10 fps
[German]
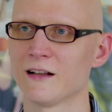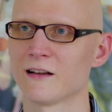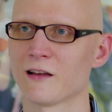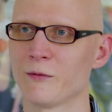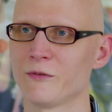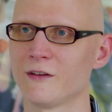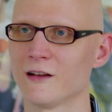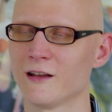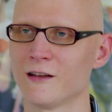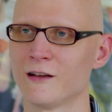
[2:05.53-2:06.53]
Das haben Sie
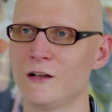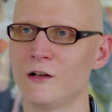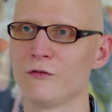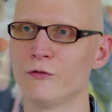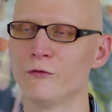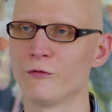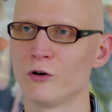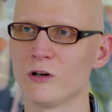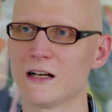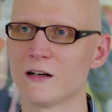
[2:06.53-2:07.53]
dann fünf
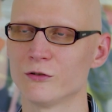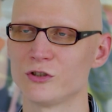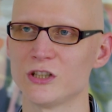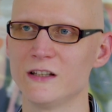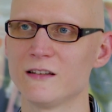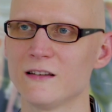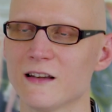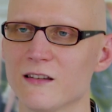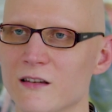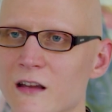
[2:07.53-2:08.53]
Wochen lang und schließen
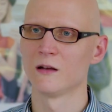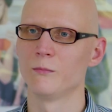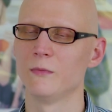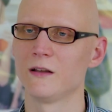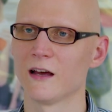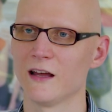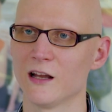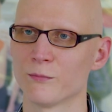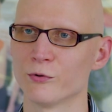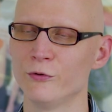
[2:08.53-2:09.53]
das mit
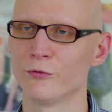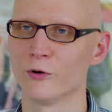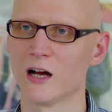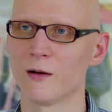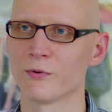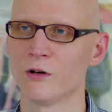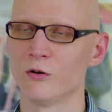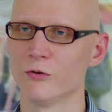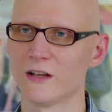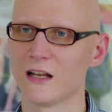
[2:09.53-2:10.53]
einer Prüfung ab.
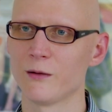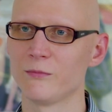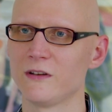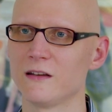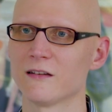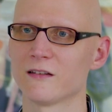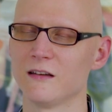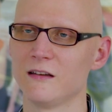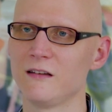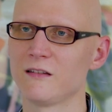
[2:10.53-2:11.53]
Und dann haben Sie das
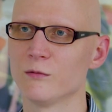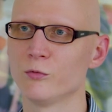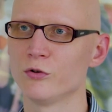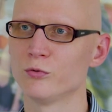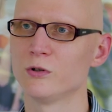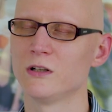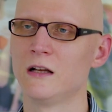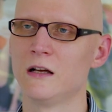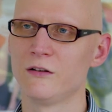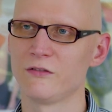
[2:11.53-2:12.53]
nächste Modul,
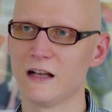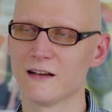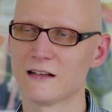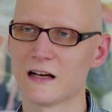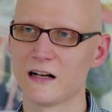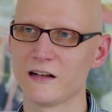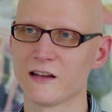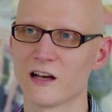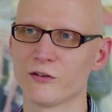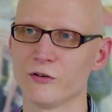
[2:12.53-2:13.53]
vielleicht
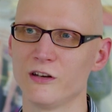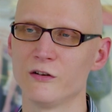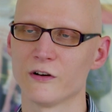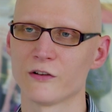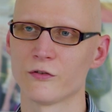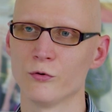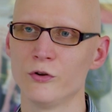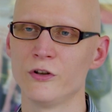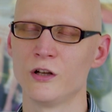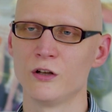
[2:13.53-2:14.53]
Nachhaltigkeit und
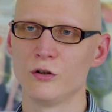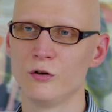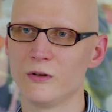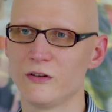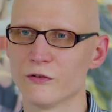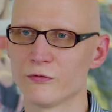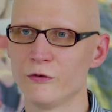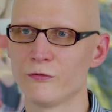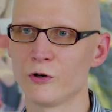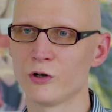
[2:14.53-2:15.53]
Innovation, über diese
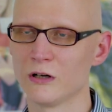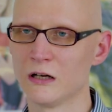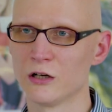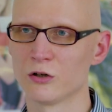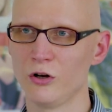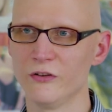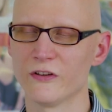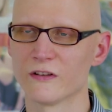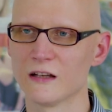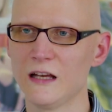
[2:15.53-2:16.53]
fünf Wochen
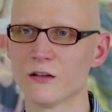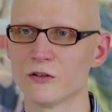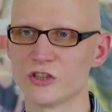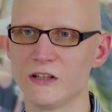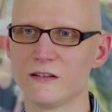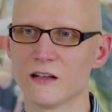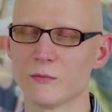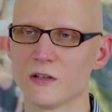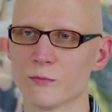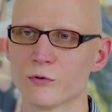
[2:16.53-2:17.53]
konzentriert und schließen das
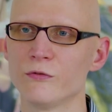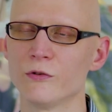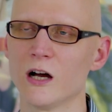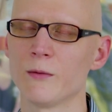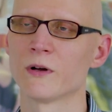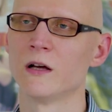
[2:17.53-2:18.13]
mit einer Prüfung ab.